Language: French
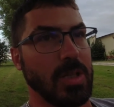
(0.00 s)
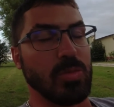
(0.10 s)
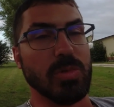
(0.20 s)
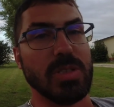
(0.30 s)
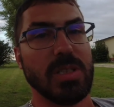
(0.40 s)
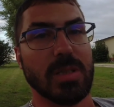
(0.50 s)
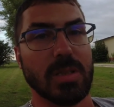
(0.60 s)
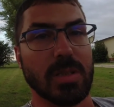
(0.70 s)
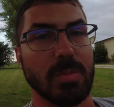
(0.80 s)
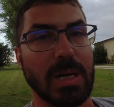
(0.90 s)
et je me dis,
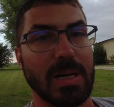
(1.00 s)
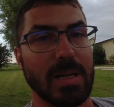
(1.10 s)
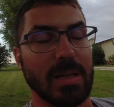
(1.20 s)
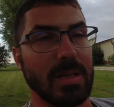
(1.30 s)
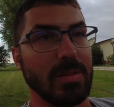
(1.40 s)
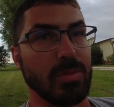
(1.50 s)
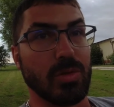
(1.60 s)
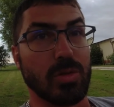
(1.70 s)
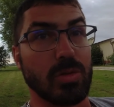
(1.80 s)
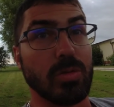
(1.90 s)
euh, bah,
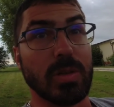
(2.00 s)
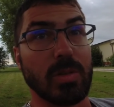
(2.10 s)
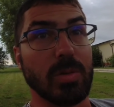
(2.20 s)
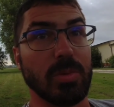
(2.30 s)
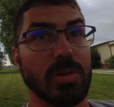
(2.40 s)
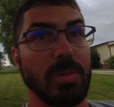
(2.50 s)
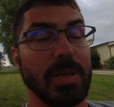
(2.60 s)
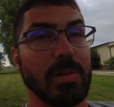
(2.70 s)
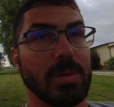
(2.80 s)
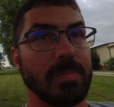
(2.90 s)
faut que je trouve un coin pour
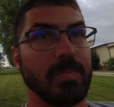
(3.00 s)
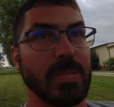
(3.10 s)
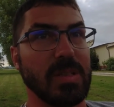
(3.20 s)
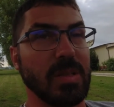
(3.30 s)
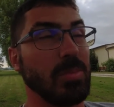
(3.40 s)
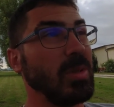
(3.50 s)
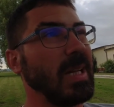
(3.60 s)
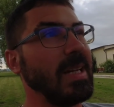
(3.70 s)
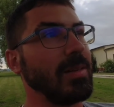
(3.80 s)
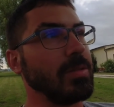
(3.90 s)
dormir, quoi. Et c'est un peu
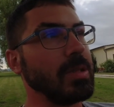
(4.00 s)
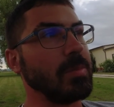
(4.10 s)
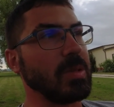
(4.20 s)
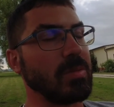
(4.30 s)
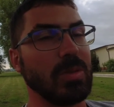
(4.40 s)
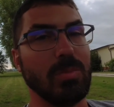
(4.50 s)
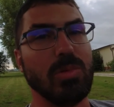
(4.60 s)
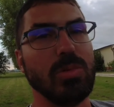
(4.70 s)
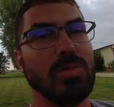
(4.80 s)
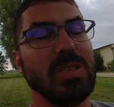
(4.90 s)
galère, en fait, parce qu'il y a
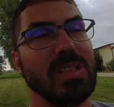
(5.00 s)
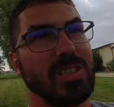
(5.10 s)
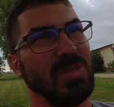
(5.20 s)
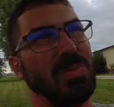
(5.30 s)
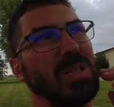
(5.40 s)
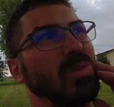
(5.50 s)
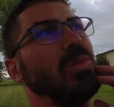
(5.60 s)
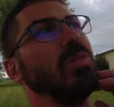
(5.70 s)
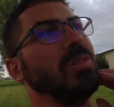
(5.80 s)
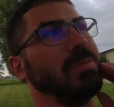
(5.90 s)
beaucoup de vignes et j'aime pas
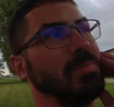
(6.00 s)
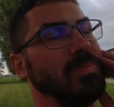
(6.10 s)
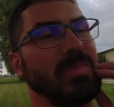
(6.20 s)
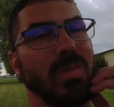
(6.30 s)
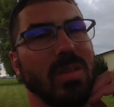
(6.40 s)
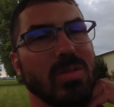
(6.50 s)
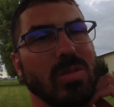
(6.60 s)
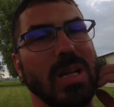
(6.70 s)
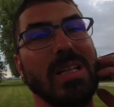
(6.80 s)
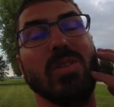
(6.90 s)
trop euh,
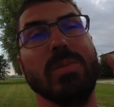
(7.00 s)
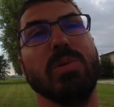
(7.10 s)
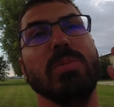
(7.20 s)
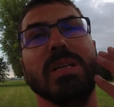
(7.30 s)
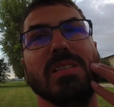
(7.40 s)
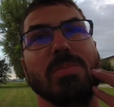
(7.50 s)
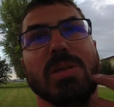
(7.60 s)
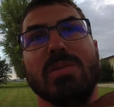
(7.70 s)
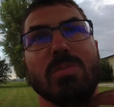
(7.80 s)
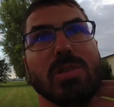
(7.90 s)
aller dans les propriétés
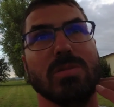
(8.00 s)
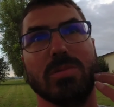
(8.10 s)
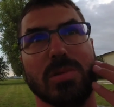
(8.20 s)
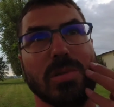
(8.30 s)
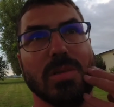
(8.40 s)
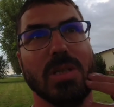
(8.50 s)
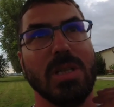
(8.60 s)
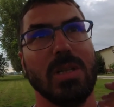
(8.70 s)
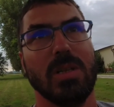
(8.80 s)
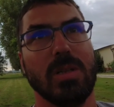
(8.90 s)
privées, moi. Donc,
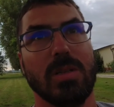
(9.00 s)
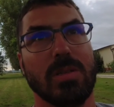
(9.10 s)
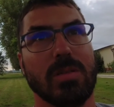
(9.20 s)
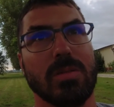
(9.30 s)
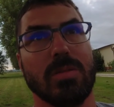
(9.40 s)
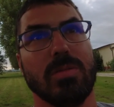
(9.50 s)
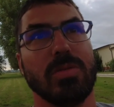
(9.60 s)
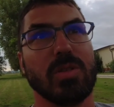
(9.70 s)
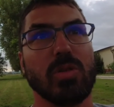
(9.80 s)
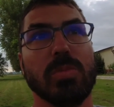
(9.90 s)
euh,
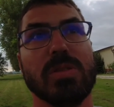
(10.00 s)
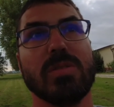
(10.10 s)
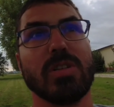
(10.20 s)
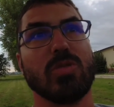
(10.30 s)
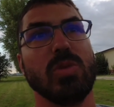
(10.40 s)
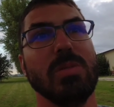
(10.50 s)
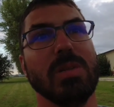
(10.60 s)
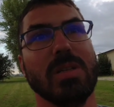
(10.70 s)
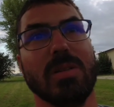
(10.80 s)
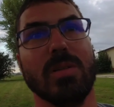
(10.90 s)
faire du camping sauvage,
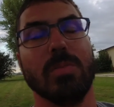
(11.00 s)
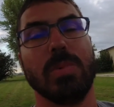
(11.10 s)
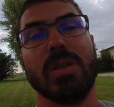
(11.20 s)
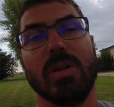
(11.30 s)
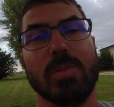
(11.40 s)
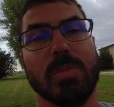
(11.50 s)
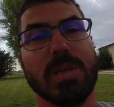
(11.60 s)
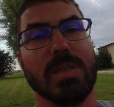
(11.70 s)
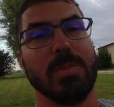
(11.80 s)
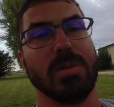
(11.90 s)
oui, mais pas dans les
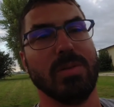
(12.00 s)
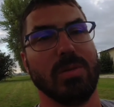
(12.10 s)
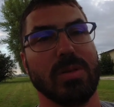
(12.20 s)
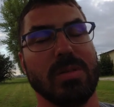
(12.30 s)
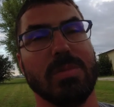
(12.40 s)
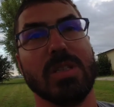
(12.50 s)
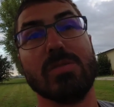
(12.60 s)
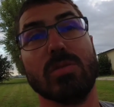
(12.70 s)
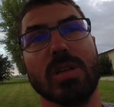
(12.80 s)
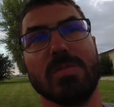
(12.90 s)
propriétés privées, quoi. C'est une
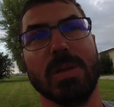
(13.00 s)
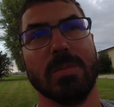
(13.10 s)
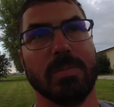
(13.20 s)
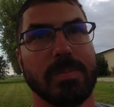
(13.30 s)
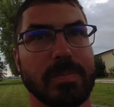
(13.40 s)
question de respect.